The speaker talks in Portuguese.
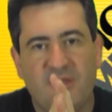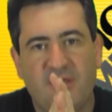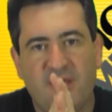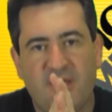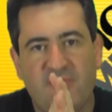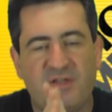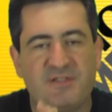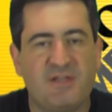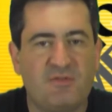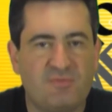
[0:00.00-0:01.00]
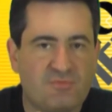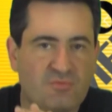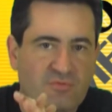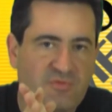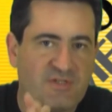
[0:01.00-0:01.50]
é, fazendo o
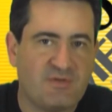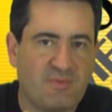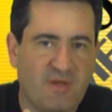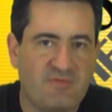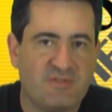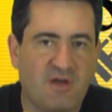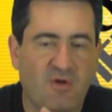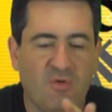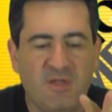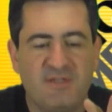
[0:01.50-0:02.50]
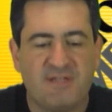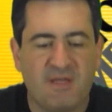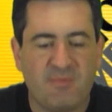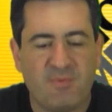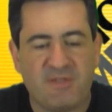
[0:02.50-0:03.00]
estudo, fazendo uma revisão,
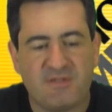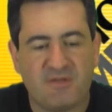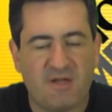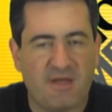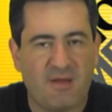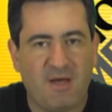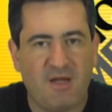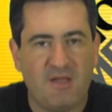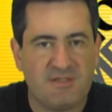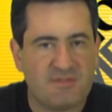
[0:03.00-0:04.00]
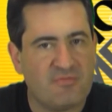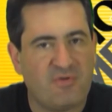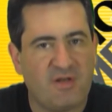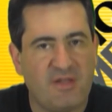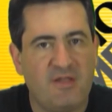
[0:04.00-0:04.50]
sempre pensando naquela balança que eu
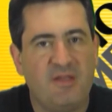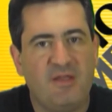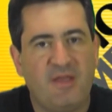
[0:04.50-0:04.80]
falei,